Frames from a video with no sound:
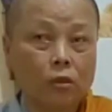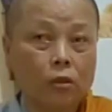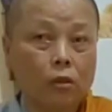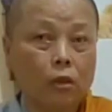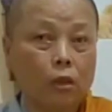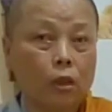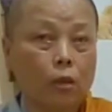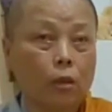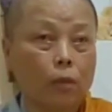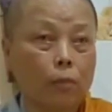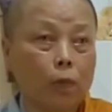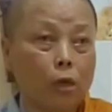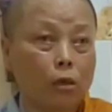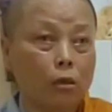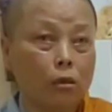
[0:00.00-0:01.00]
Cho nên là
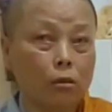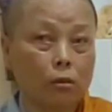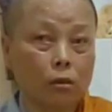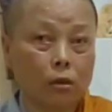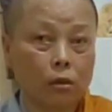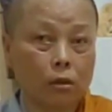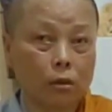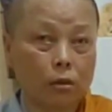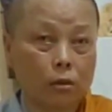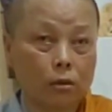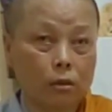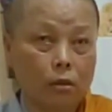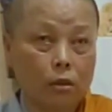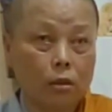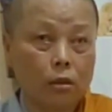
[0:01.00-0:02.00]
mình
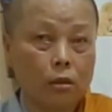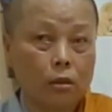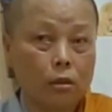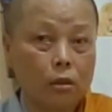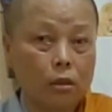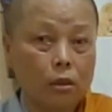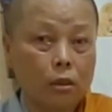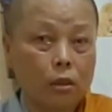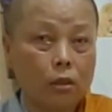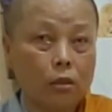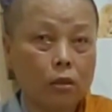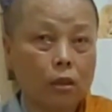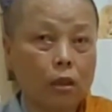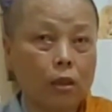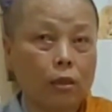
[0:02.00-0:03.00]

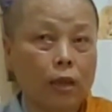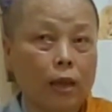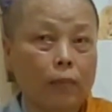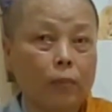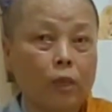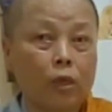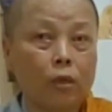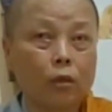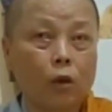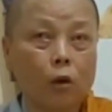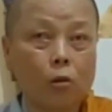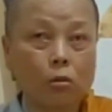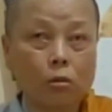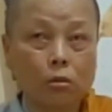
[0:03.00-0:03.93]
cứ việc làm việc tốt